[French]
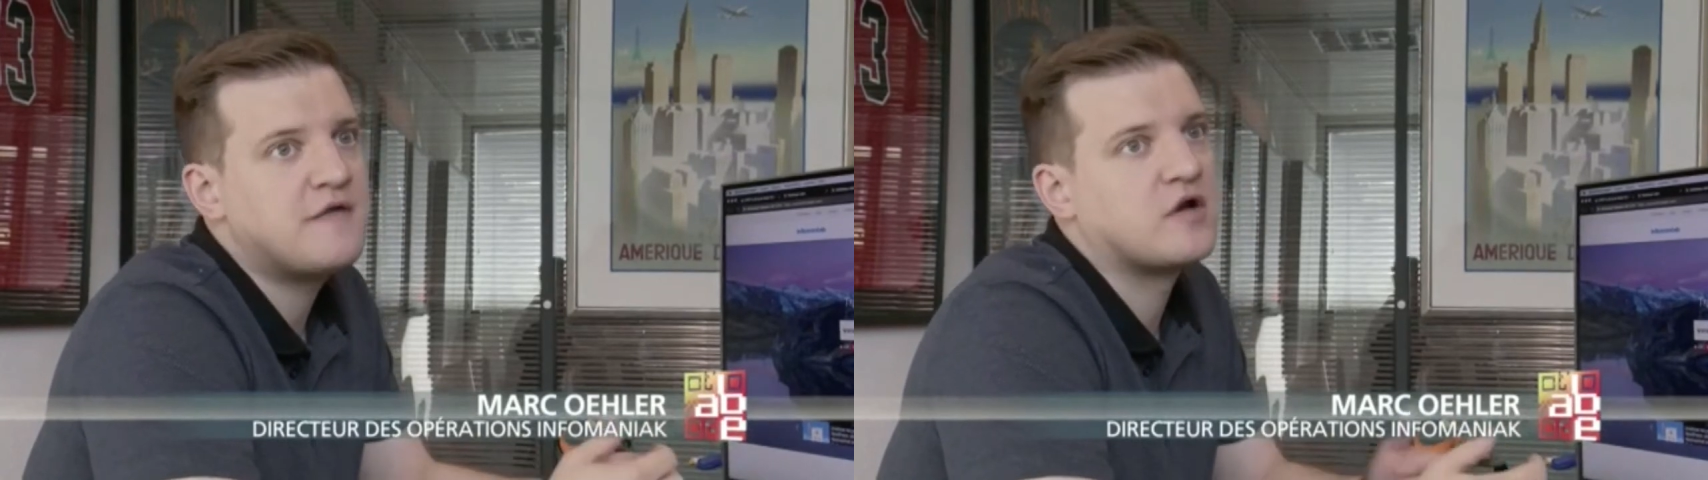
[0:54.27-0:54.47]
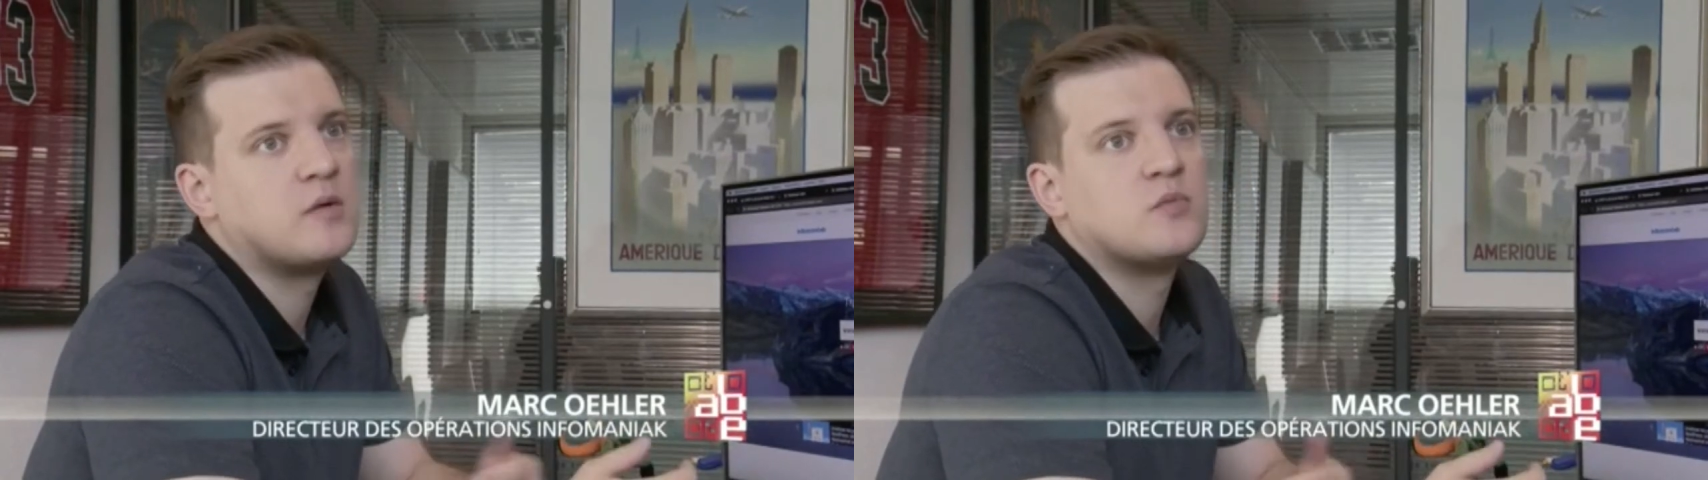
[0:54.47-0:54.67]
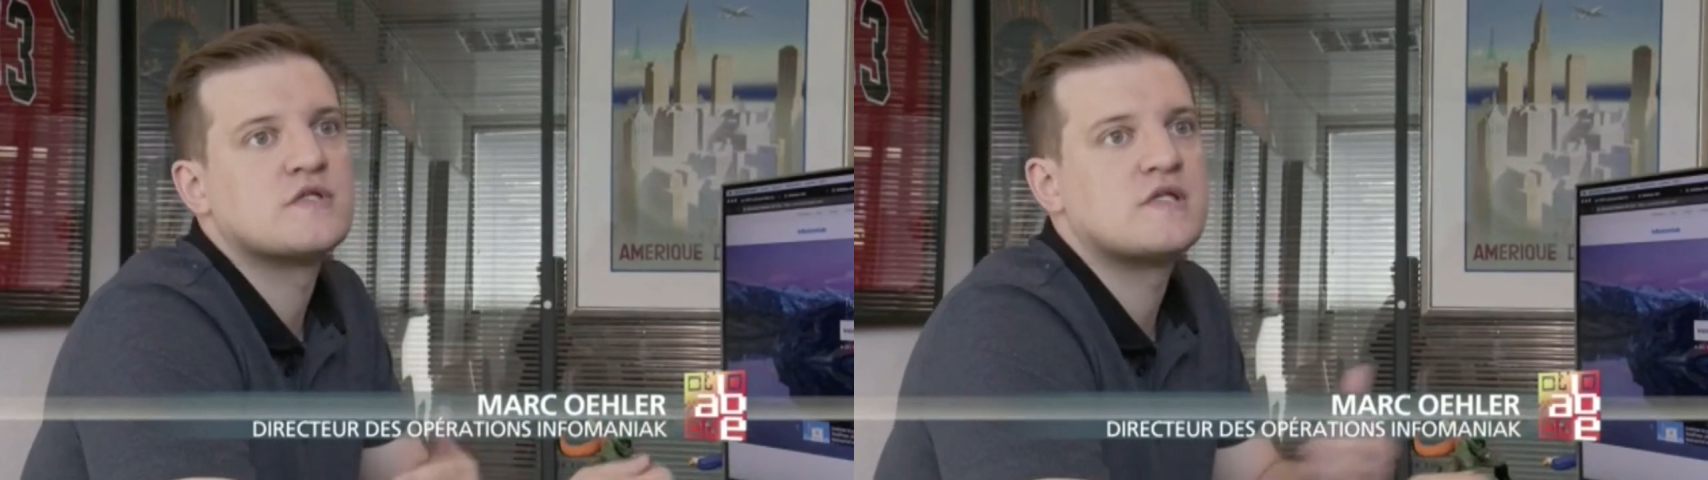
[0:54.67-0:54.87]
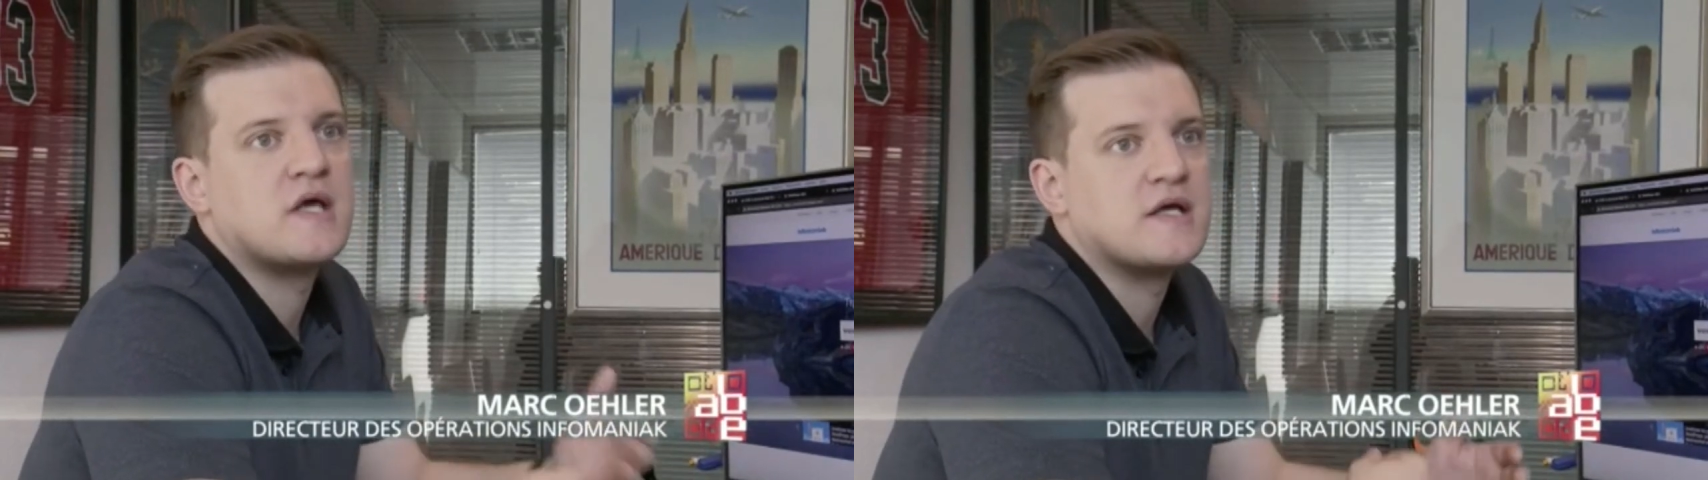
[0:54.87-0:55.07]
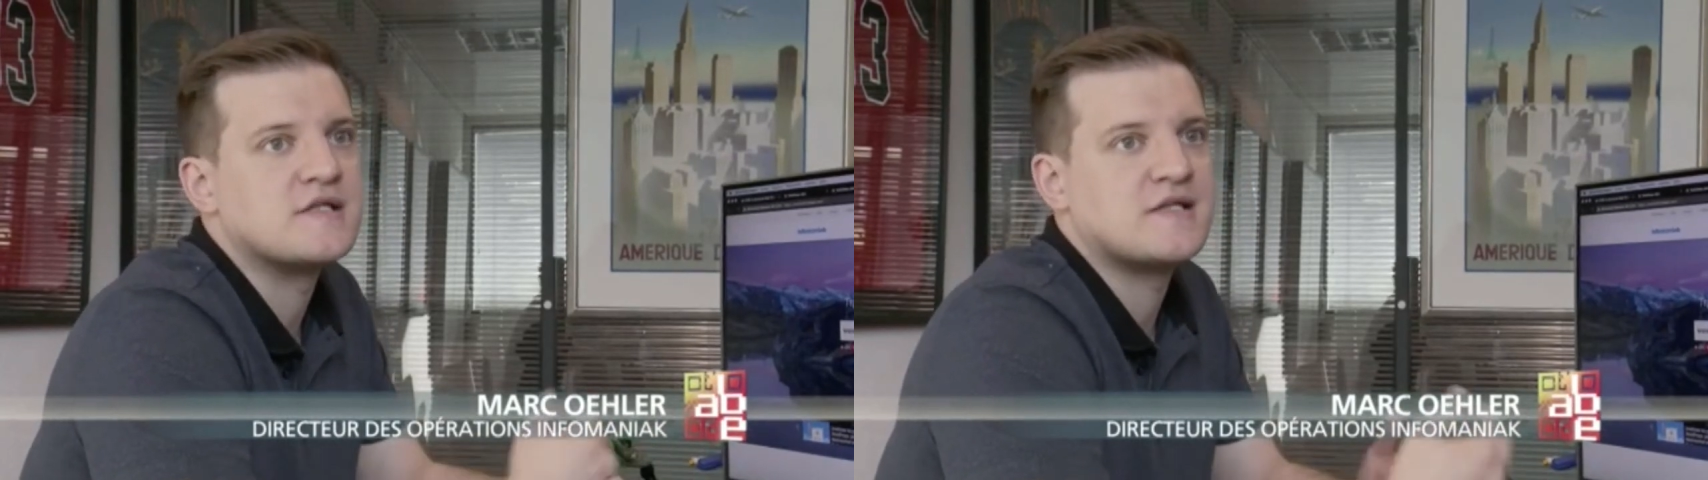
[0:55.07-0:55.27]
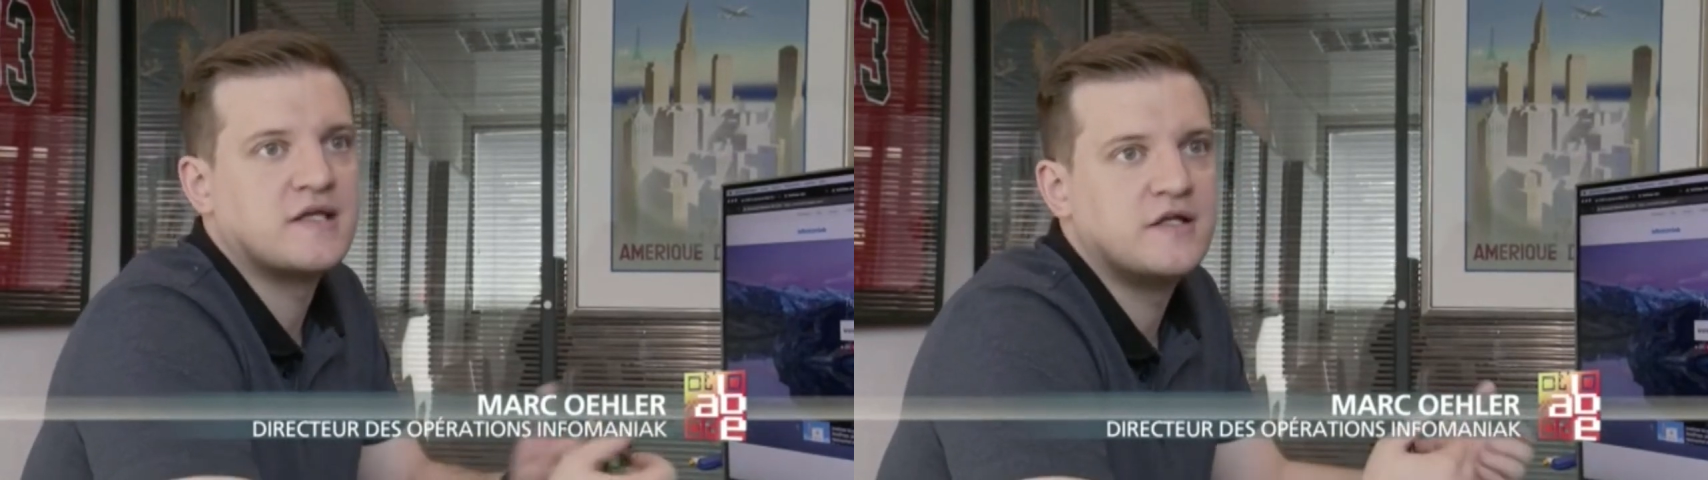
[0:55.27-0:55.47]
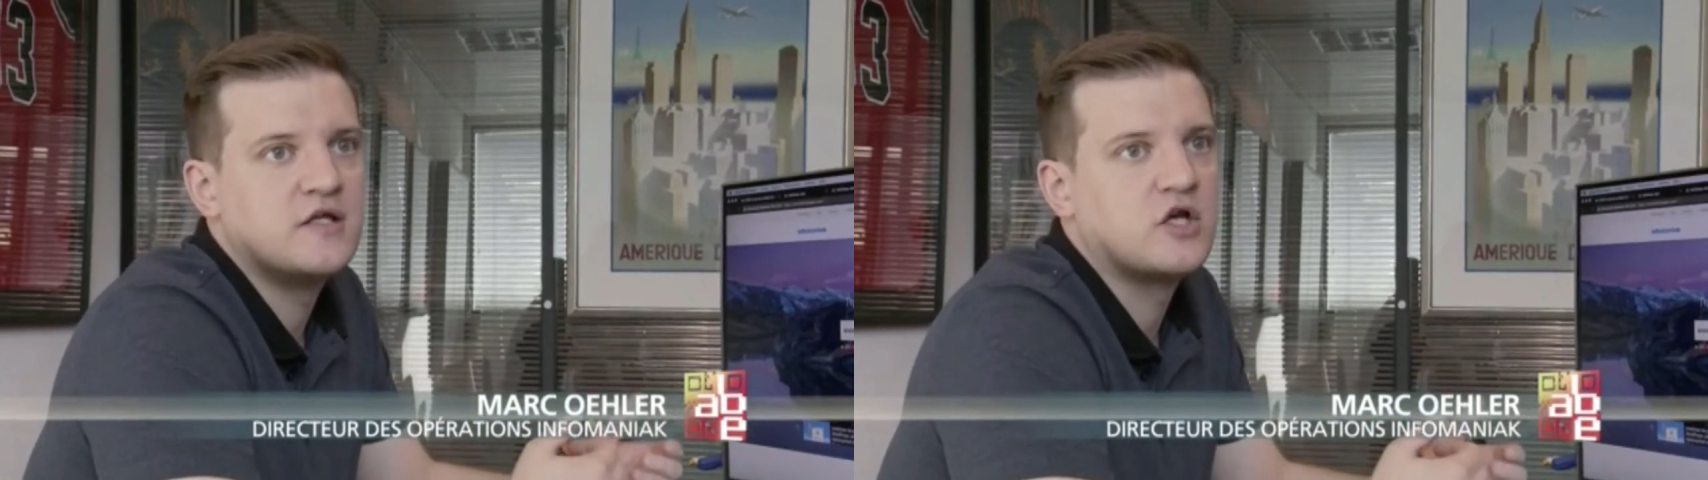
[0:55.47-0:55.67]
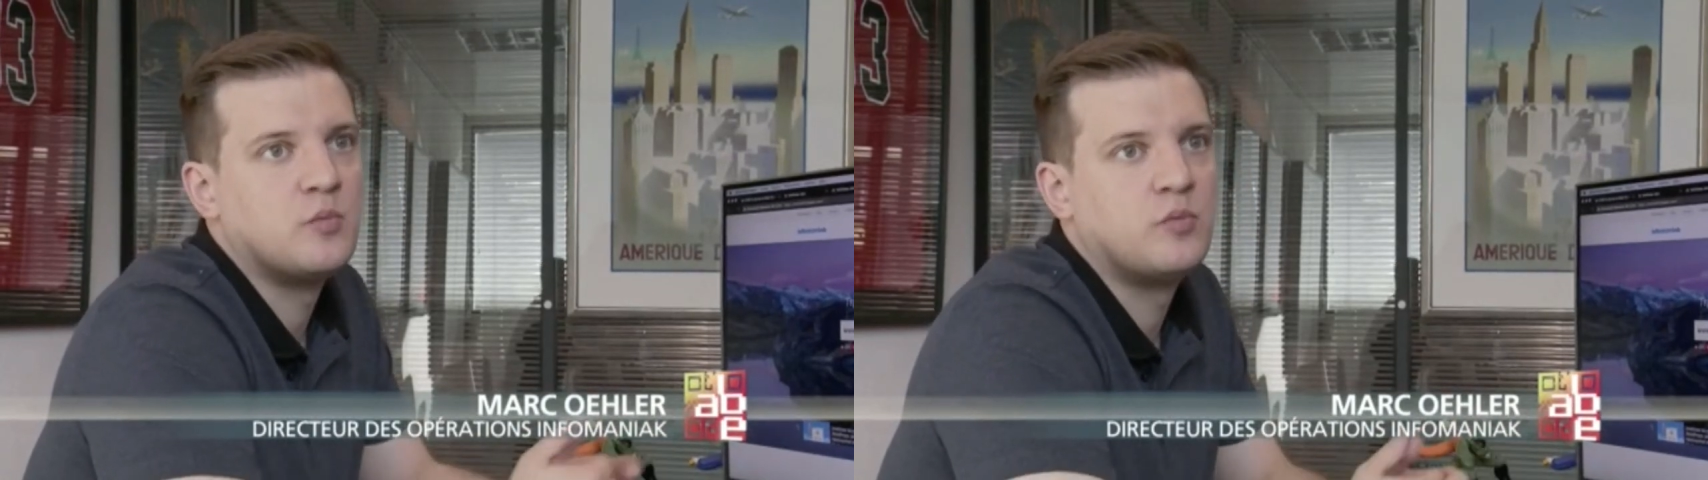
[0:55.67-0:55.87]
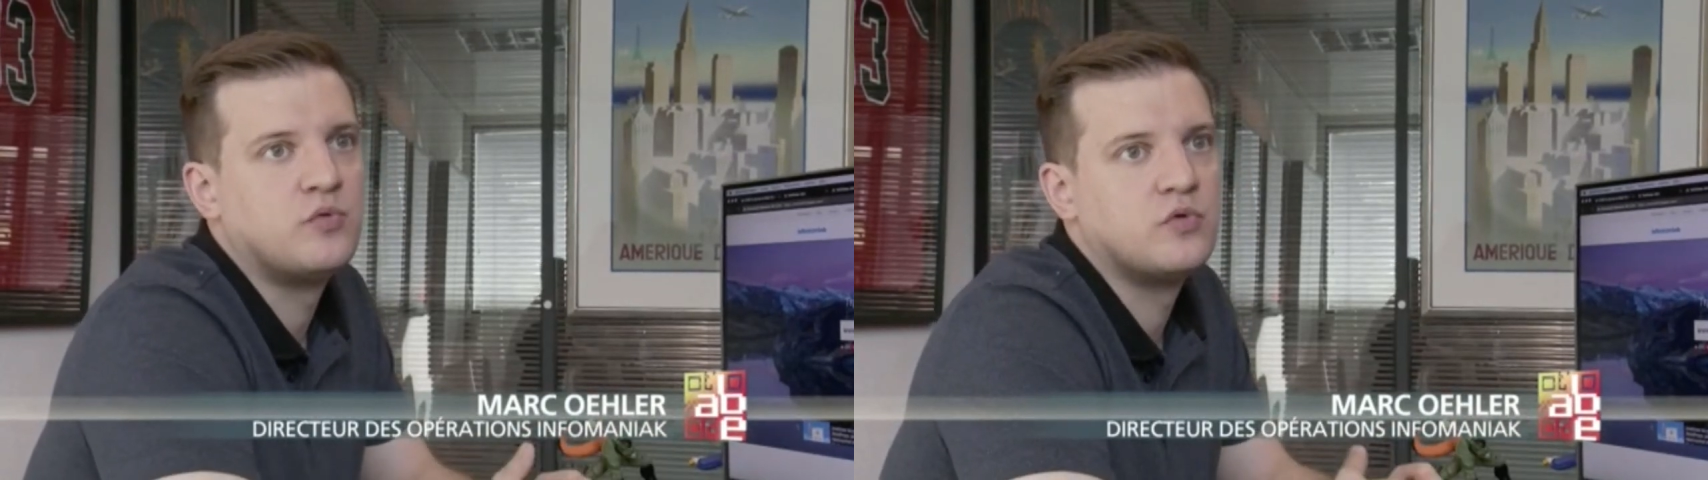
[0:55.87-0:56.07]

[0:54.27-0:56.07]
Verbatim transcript: il va commencer à saccader comme